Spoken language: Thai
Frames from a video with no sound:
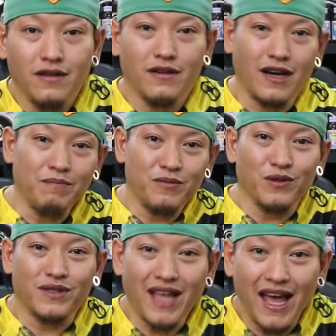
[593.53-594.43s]
ครับสุ
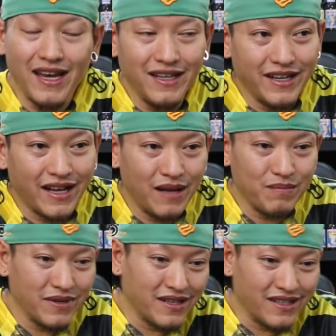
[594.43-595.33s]
ดท้ายเลยนะครับ
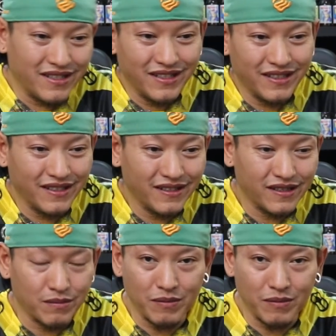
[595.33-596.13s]
สำ